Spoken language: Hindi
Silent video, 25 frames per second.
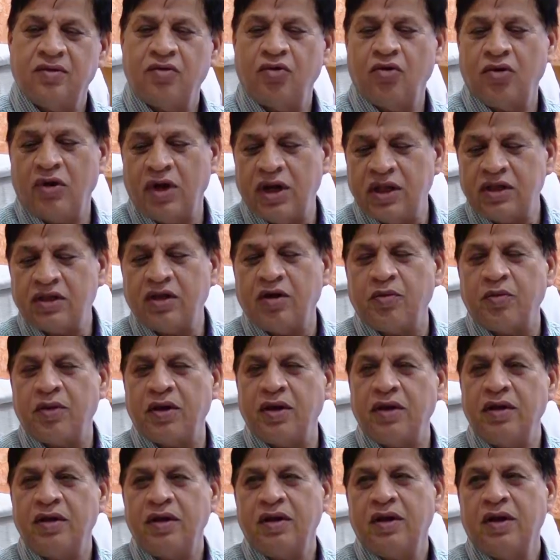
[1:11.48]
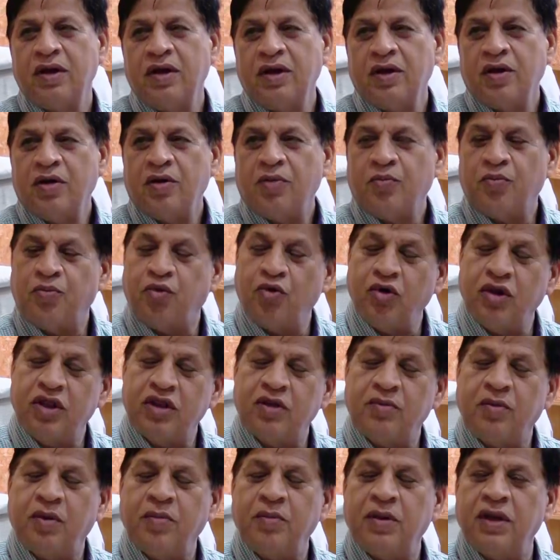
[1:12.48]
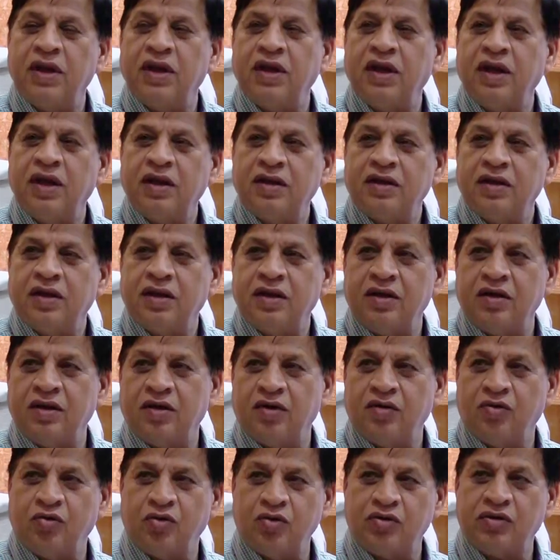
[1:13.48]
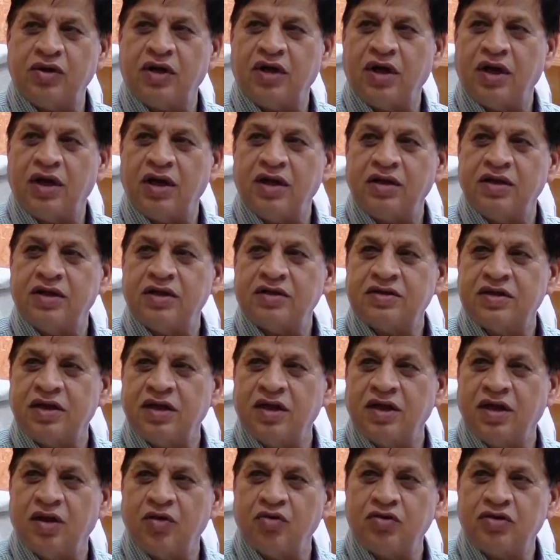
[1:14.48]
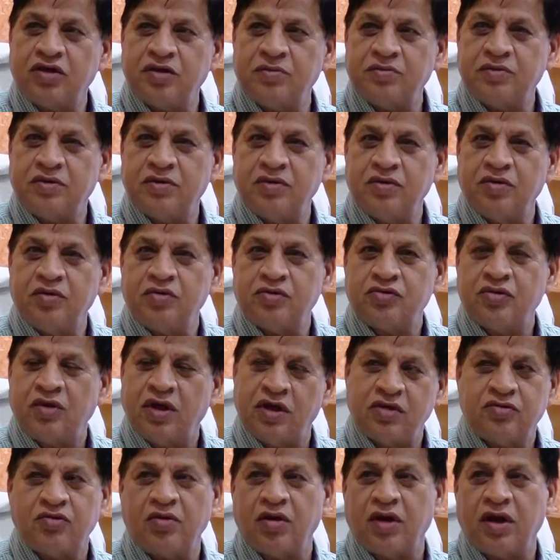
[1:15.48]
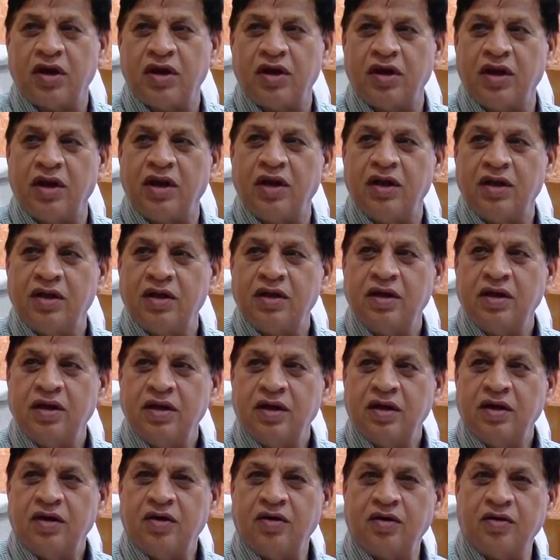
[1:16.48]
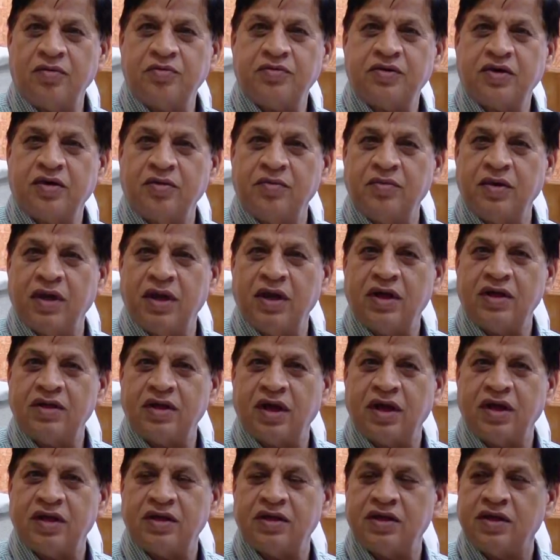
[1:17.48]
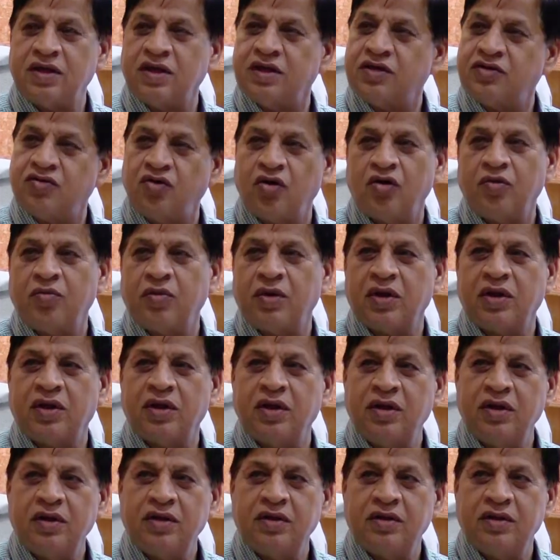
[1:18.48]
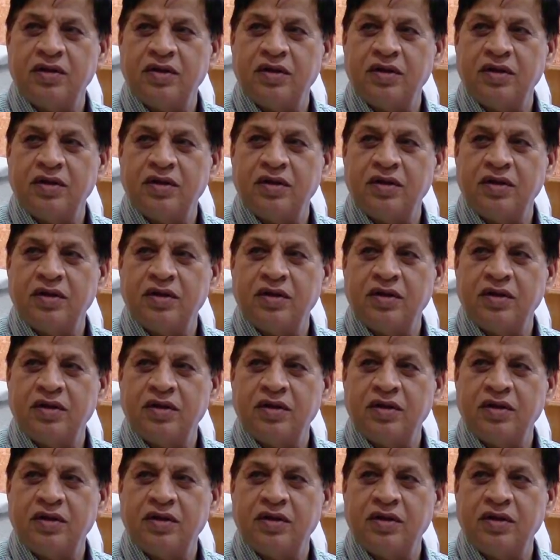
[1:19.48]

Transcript: और गलत खबरें हैं पूरी दवा मिल रही है कुत्ता काटे इंजेक्शन रोज़ कम से कम दो सौ ढाई सौ लग रहे हैं डेली कम से कम एक हज़ार इंजेक्शन स्टॉक में रखे हैं